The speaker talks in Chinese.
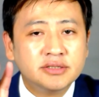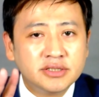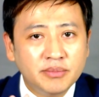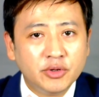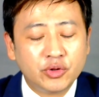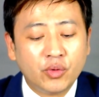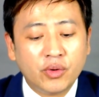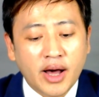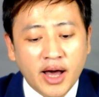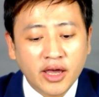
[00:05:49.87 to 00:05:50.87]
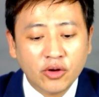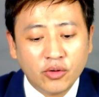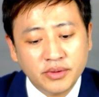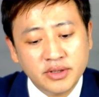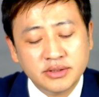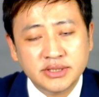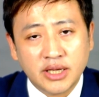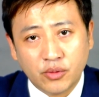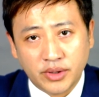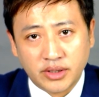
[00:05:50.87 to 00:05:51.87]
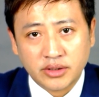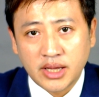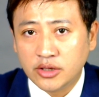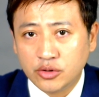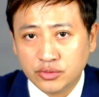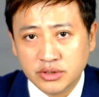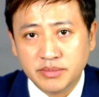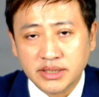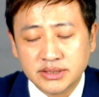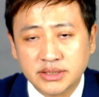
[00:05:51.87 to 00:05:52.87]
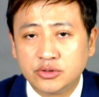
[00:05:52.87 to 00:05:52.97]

这么多 i o n 结尾的，它都是名词，